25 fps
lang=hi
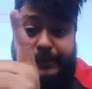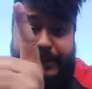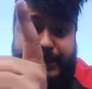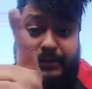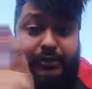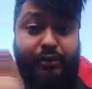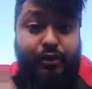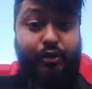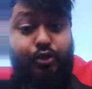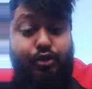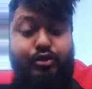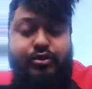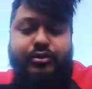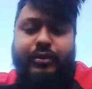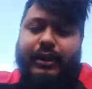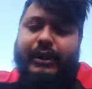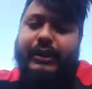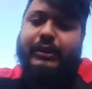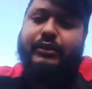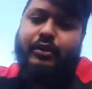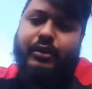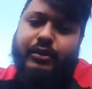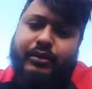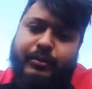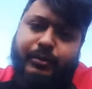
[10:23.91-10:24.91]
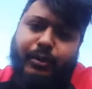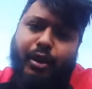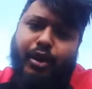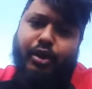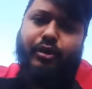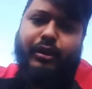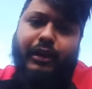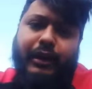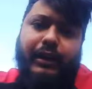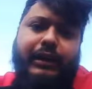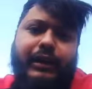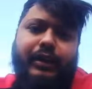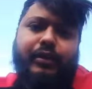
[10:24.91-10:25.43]
गेम एक्स न्यूज वाले को
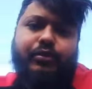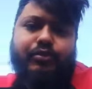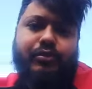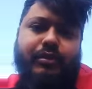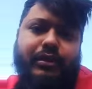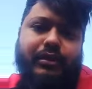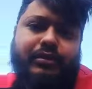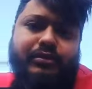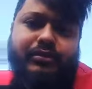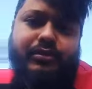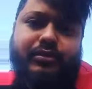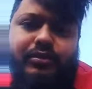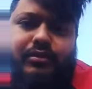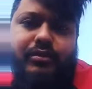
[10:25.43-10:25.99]
अनब्लॉक करके आऊंगा